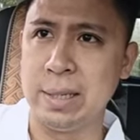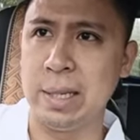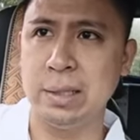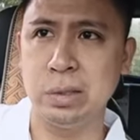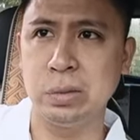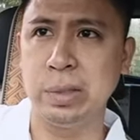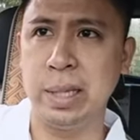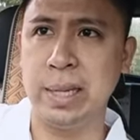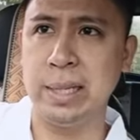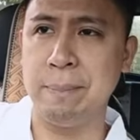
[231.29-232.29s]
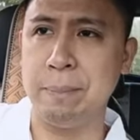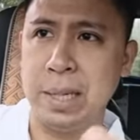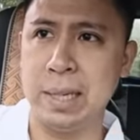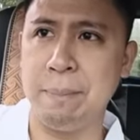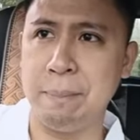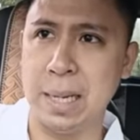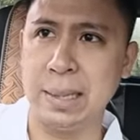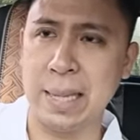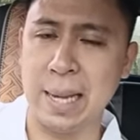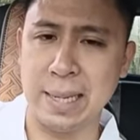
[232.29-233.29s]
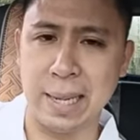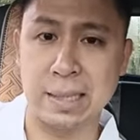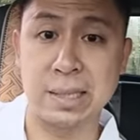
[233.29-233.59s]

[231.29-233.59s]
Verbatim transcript: ng tunay na pananampalataya